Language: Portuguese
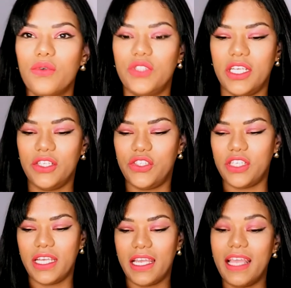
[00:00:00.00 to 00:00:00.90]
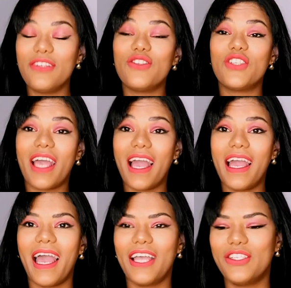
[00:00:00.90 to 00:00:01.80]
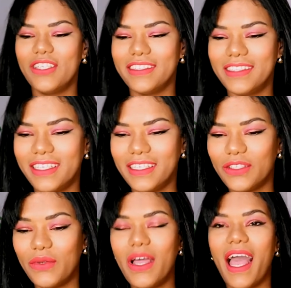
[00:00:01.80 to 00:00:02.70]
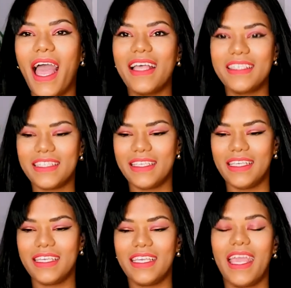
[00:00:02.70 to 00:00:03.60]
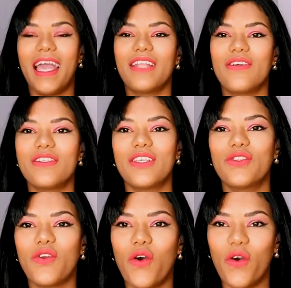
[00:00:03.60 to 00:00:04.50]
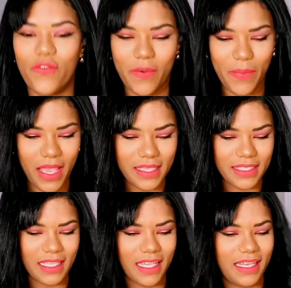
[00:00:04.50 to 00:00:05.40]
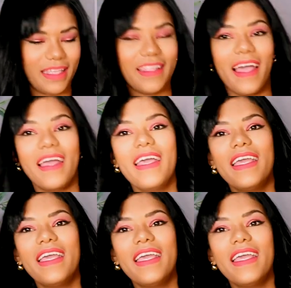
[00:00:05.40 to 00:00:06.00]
close. Bom, gente, já adiantando, a SIC é a nossa nova parceira, tá?